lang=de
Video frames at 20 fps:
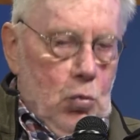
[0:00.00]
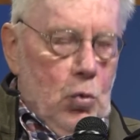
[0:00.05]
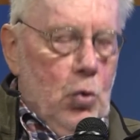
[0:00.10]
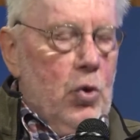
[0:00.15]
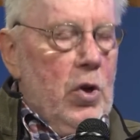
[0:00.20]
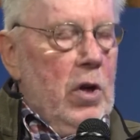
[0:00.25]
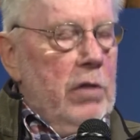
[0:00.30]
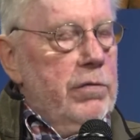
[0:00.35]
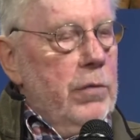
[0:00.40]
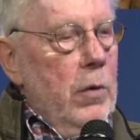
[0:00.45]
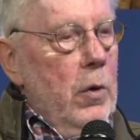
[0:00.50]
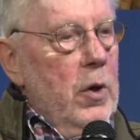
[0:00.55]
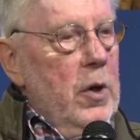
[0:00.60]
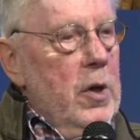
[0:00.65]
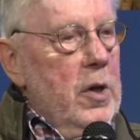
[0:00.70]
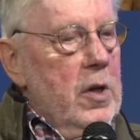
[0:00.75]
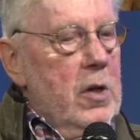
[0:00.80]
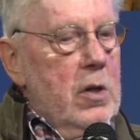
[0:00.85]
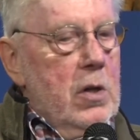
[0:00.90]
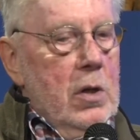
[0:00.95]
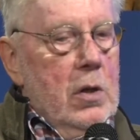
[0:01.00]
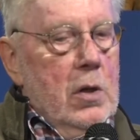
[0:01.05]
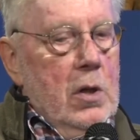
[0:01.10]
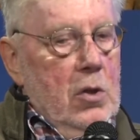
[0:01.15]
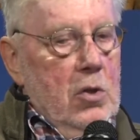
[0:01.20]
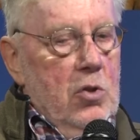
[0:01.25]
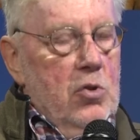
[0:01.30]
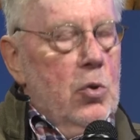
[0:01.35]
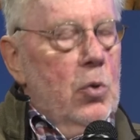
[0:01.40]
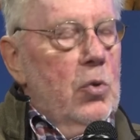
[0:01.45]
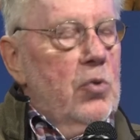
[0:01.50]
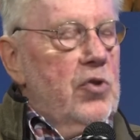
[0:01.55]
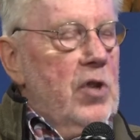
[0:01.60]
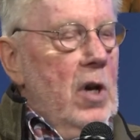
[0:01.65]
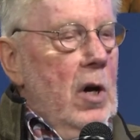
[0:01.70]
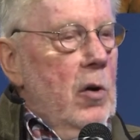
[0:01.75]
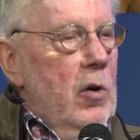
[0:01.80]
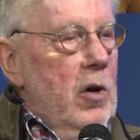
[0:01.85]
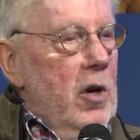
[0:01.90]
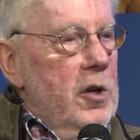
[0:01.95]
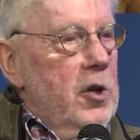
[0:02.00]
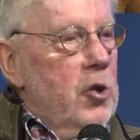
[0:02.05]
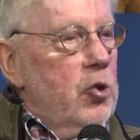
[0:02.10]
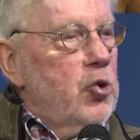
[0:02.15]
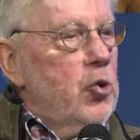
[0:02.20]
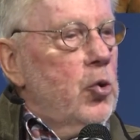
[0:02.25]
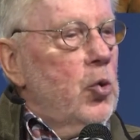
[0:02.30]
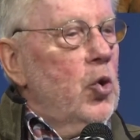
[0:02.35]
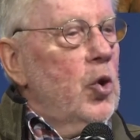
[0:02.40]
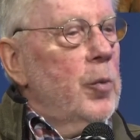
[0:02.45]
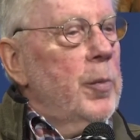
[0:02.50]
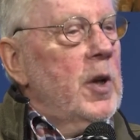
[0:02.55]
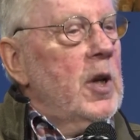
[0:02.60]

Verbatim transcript: guter Freund zu uns auch an die Schule,